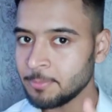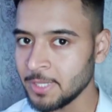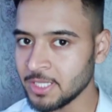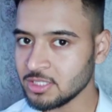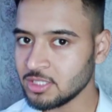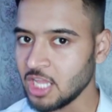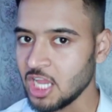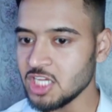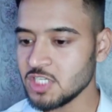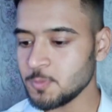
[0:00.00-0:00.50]

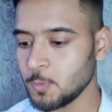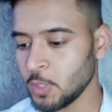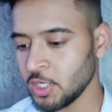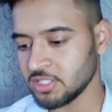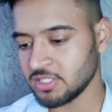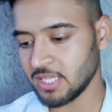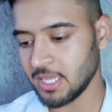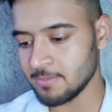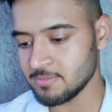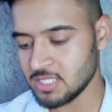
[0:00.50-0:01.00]

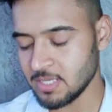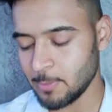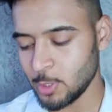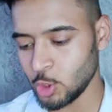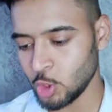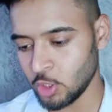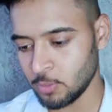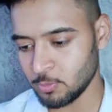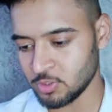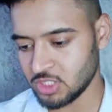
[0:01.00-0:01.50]
18.5
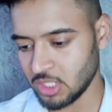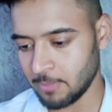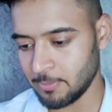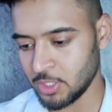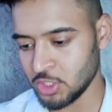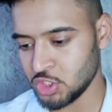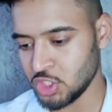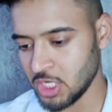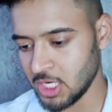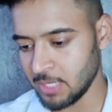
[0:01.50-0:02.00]
مليون
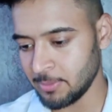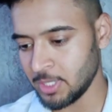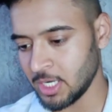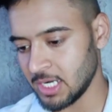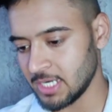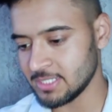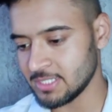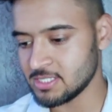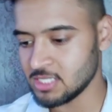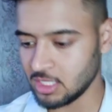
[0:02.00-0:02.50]
متابع ان شاء الله
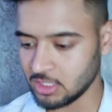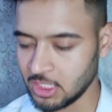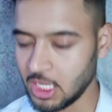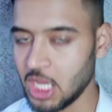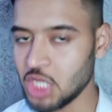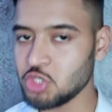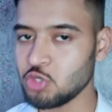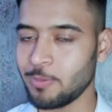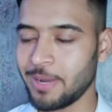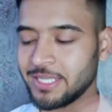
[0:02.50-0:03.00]
منها ل
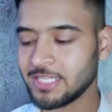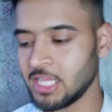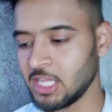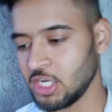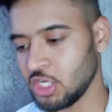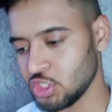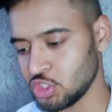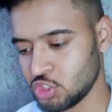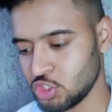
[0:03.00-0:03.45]
19 وبعدها ل